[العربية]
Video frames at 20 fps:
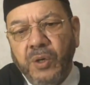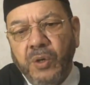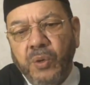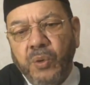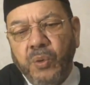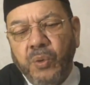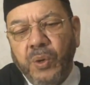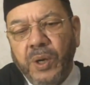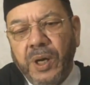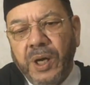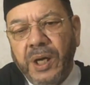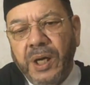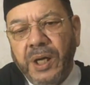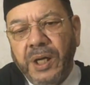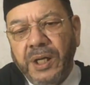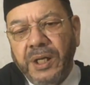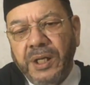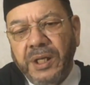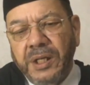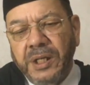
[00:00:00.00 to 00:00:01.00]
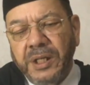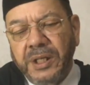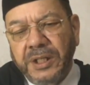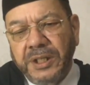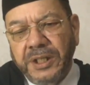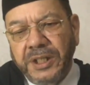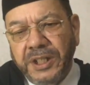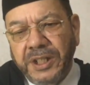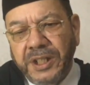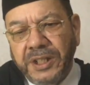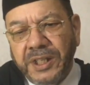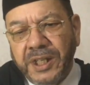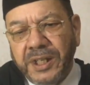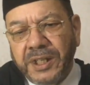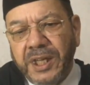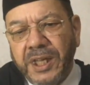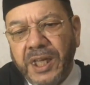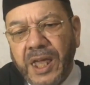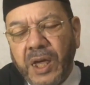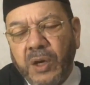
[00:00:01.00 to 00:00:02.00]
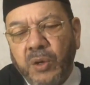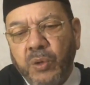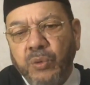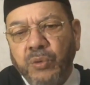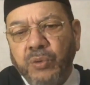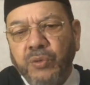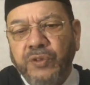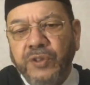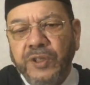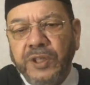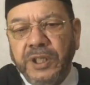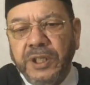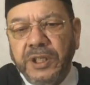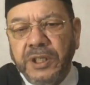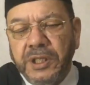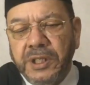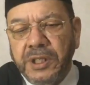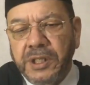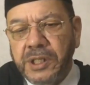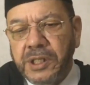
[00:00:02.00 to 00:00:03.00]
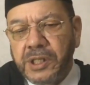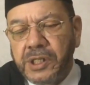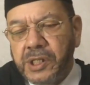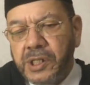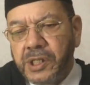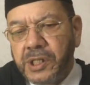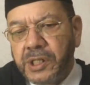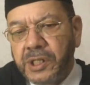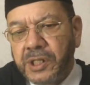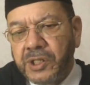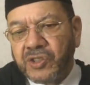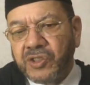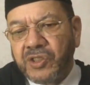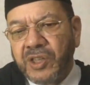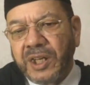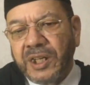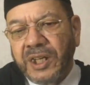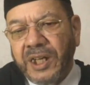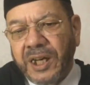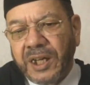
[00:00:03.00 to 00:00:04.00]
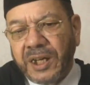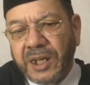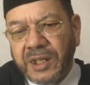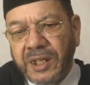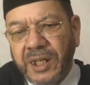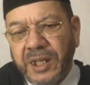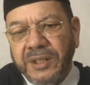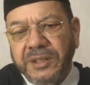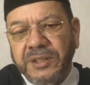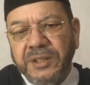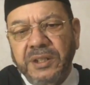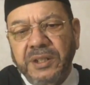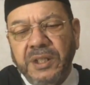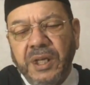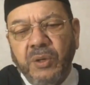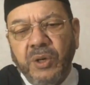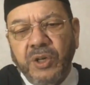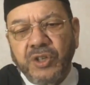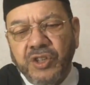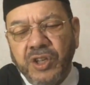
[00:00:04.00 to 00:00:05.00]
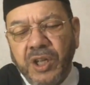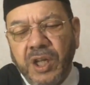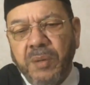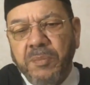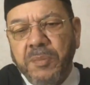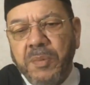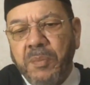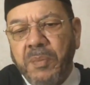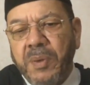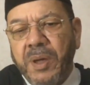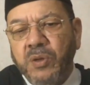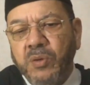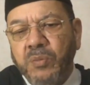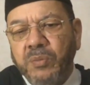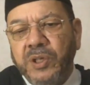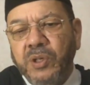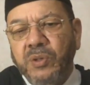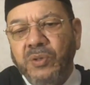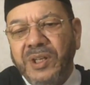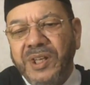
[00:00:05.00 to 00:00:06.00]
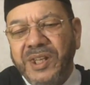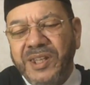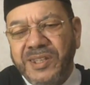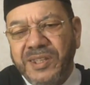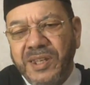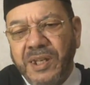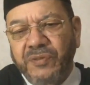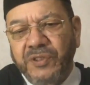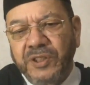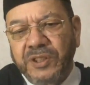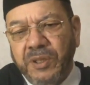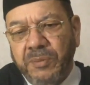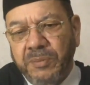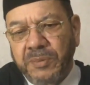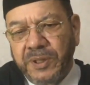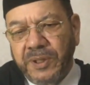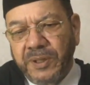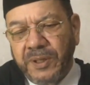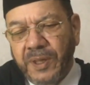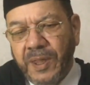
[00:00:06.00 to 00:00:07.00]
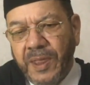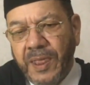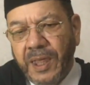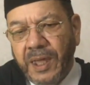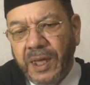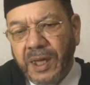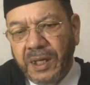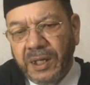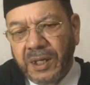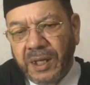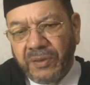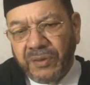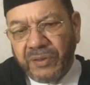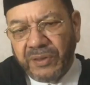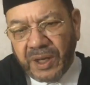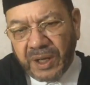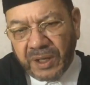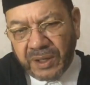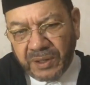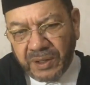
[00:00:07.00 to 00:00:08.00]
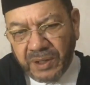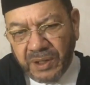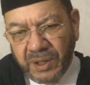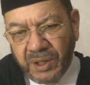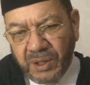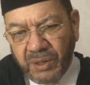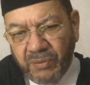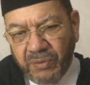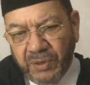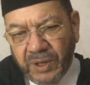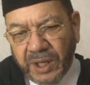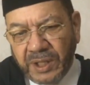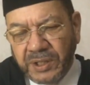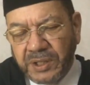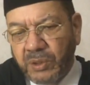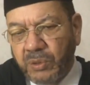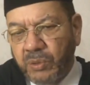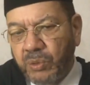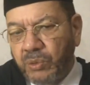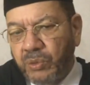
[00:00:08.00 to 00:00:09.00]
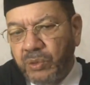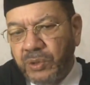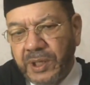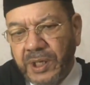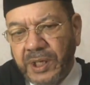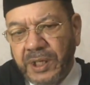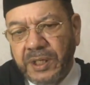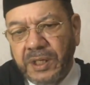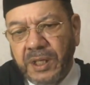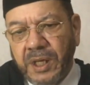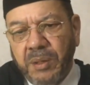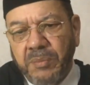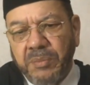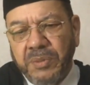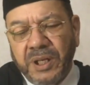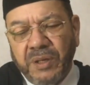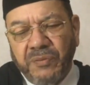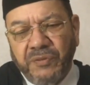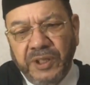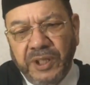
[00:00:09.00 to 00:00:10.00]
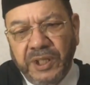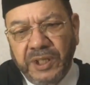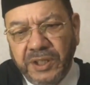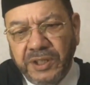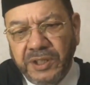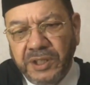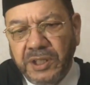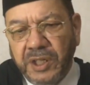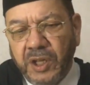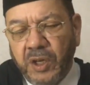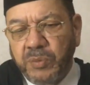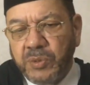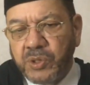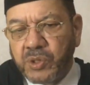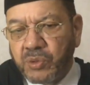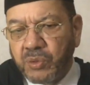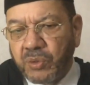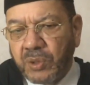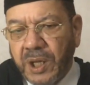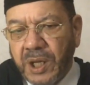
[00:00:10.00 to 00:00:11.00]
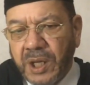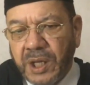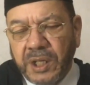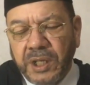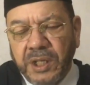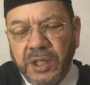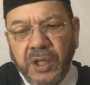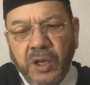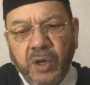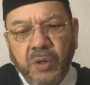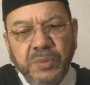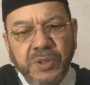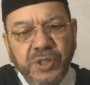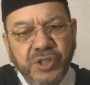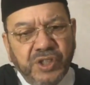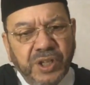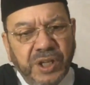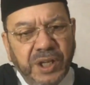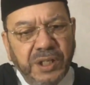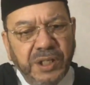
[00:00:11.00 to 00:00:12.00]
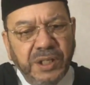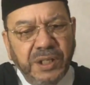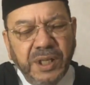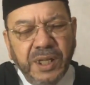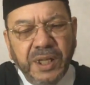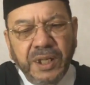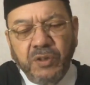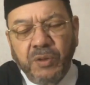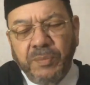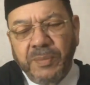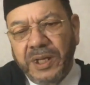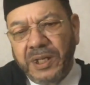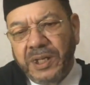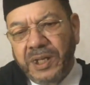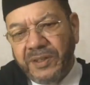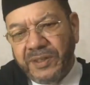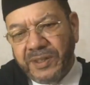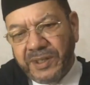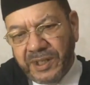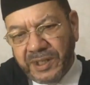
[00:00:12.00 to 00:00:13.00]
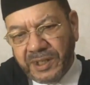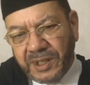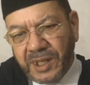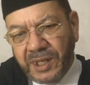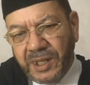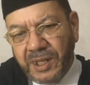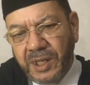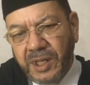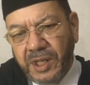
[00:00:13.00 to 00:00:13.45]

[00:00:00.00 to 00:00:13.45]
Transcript: وحين ذاك يأخذ في إصدار حركات أو أشياء مما يمكن أن يستلفت به الأنظار فقد يكون ذلك برفع اليد أو بالصراخ أو بإشعال النار وما إلى ذلك